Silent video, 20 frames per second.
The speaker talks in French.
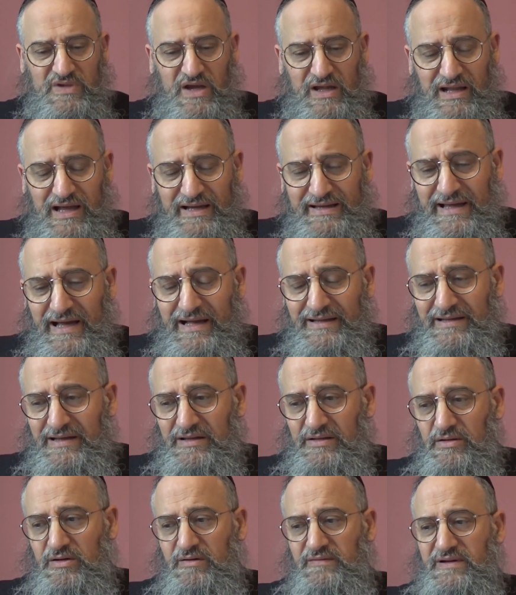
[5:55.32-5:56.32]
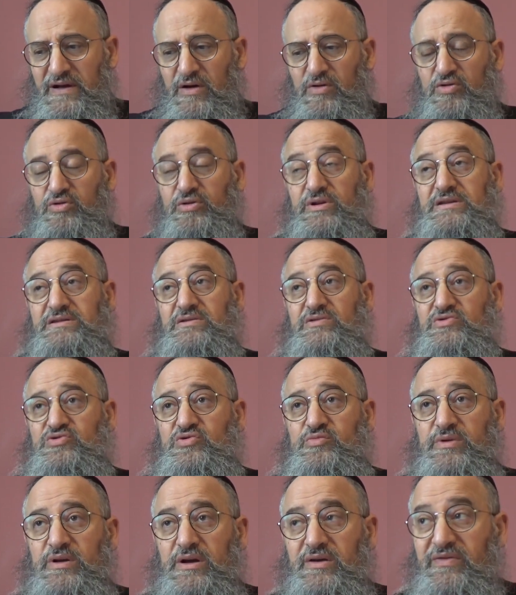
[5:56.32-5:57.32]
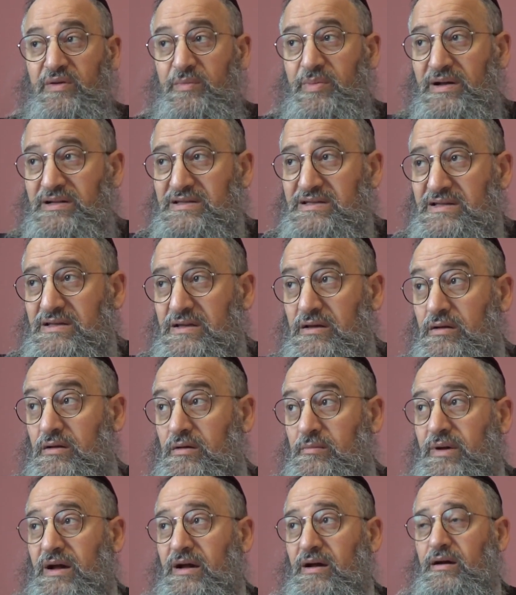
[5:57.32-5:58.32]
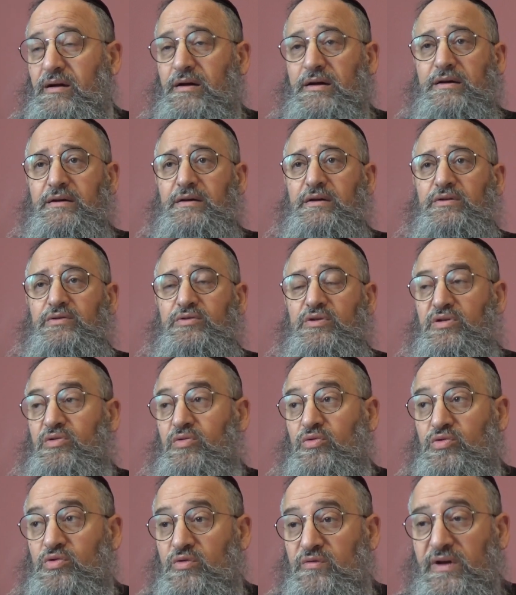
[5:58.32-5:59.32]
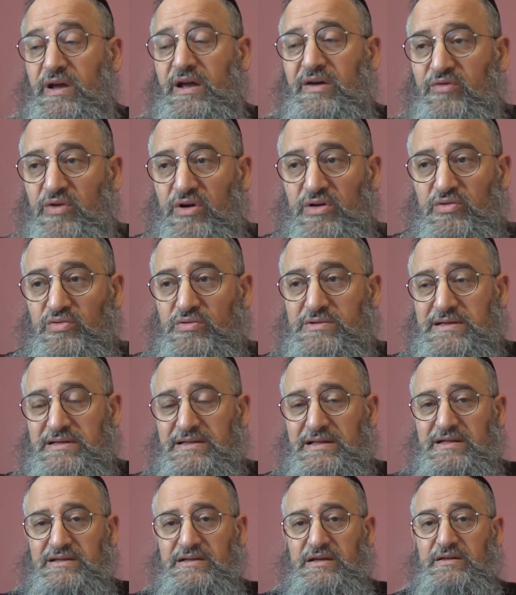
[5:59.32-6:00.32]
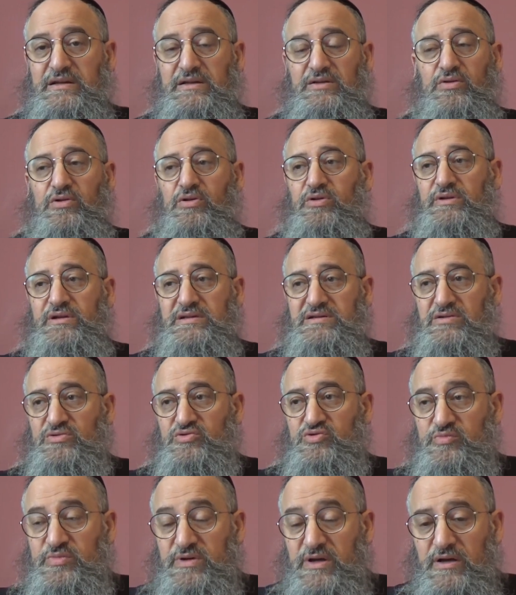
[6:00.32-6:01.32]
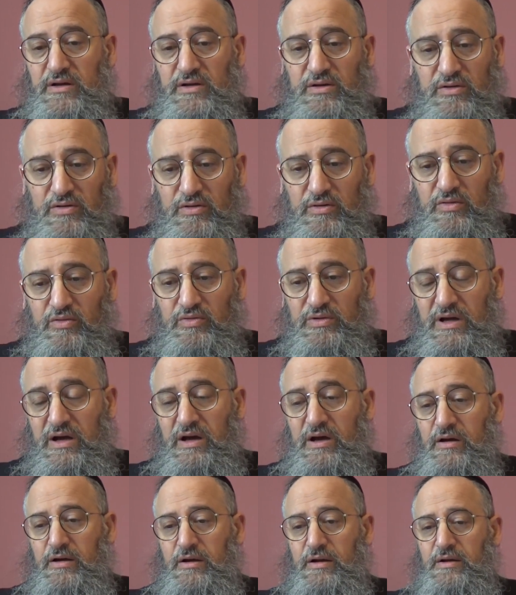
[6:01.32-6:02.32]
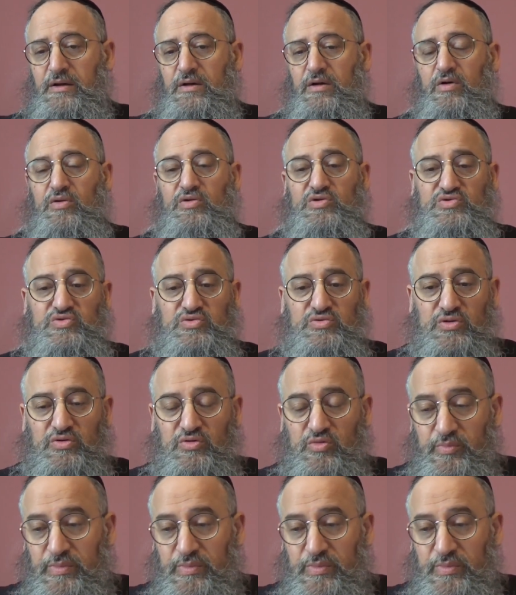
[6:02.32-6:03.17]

la karatatov, la reconnaissance du bien, fait partie euh, ben, de ce qu'on devrait avoir tous, c'est-à-dire d'être reconnaissant du bien qu'on a reçu de nos